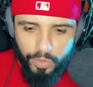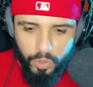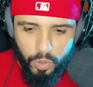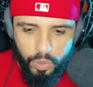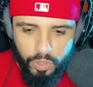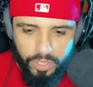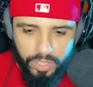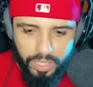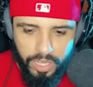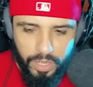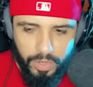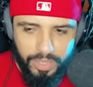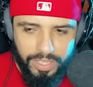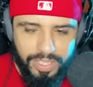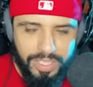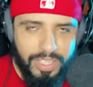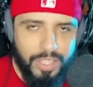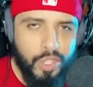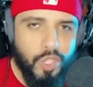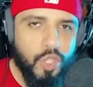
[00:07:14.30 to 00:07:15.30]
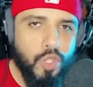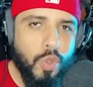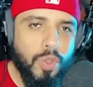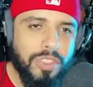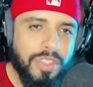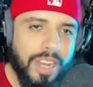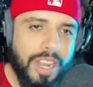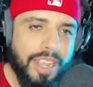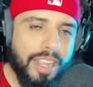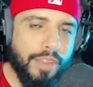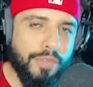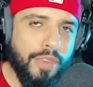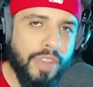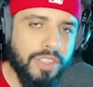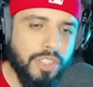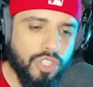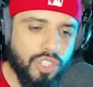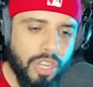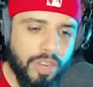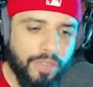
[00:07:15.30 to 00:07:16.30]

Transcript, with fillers: Monstrinx. Que som será que ele faz? Eu acho que ele